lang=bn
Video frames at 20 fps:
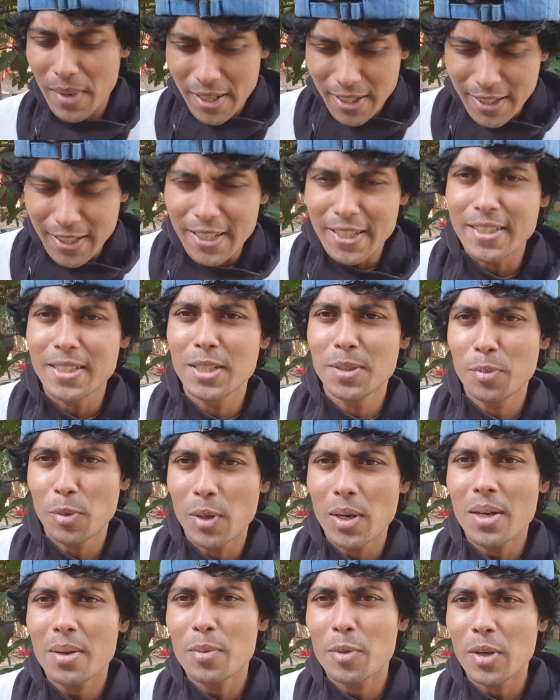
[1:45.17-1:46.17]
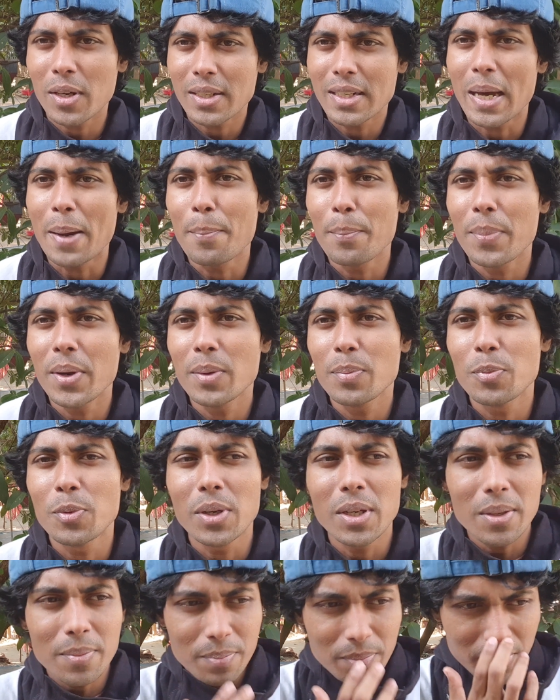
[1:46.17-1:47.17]
একটা গেঞ্জি পরা এবং একটা হাফ প্যান্ট
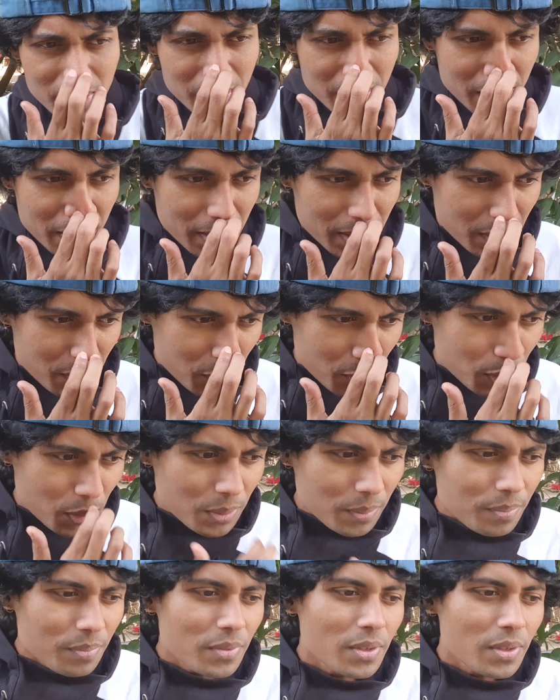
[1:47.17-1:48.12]
পরে রীতিমতো